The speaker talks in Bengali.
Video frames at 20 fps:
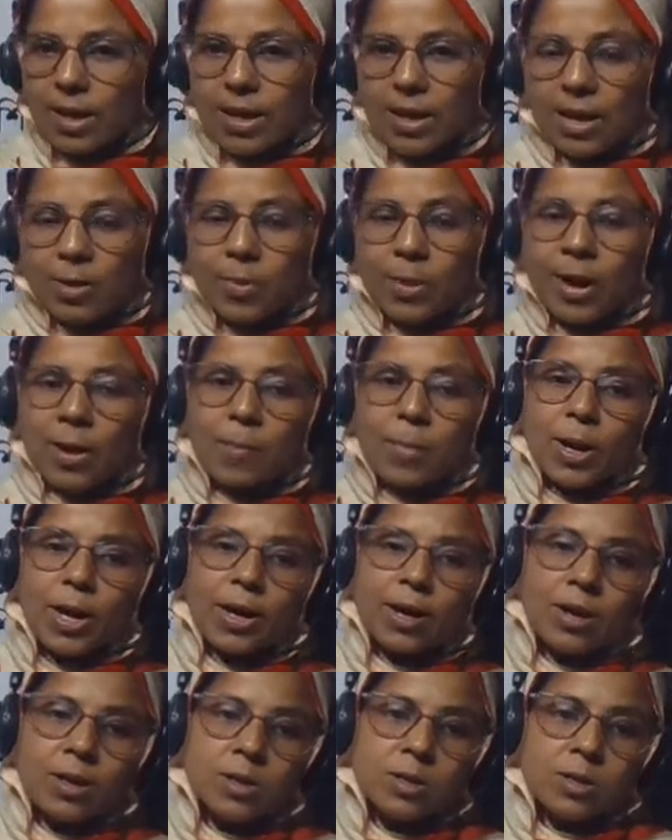এবার আমরা
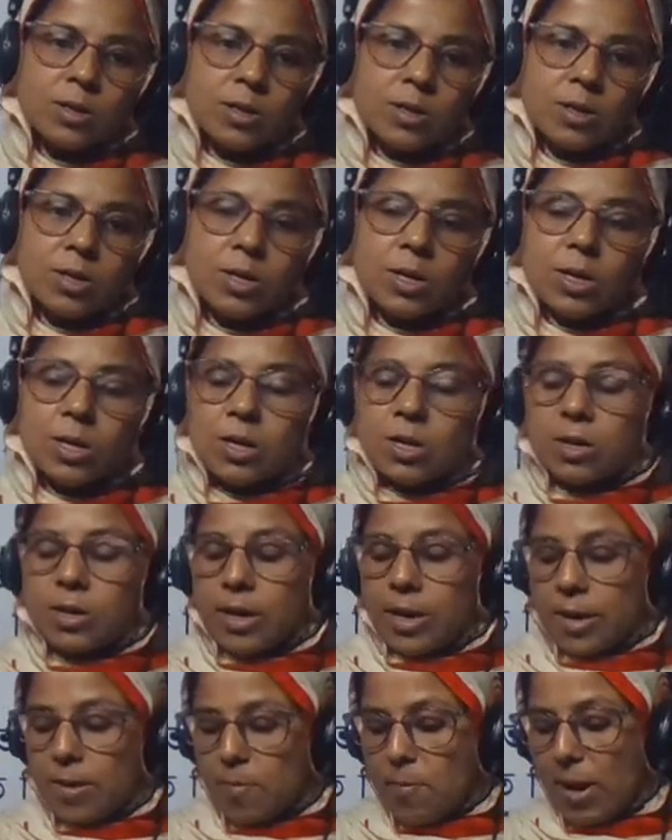
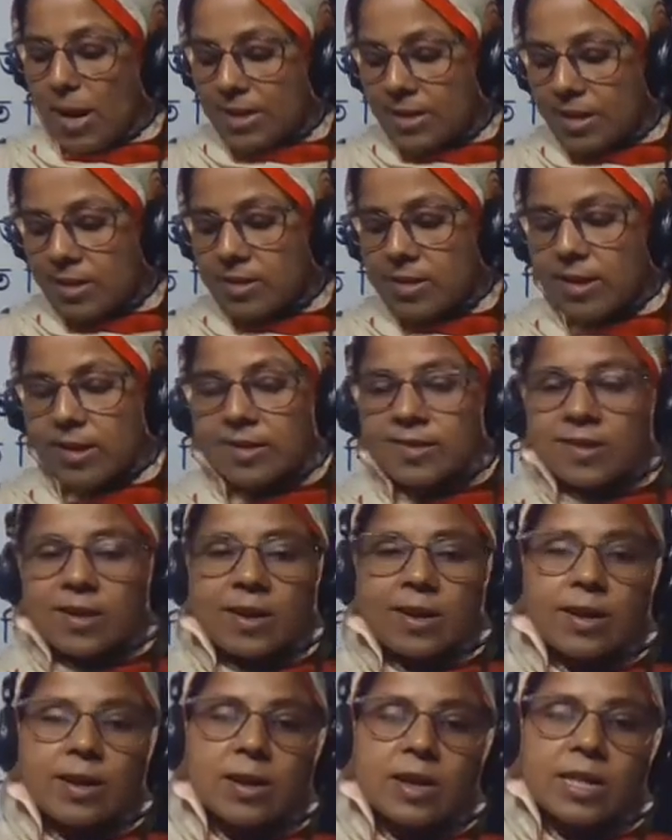এই মাদার তেরেসা
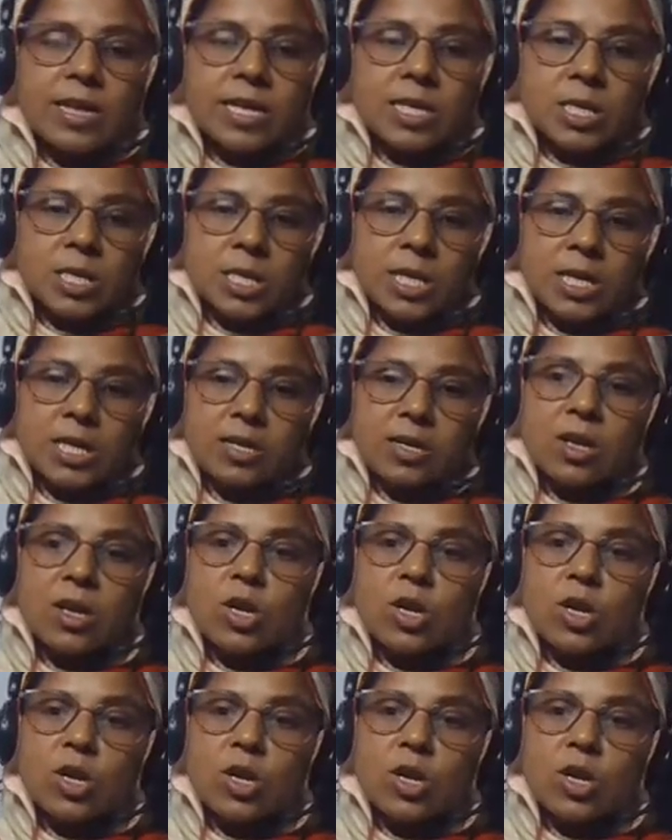লিখেছেন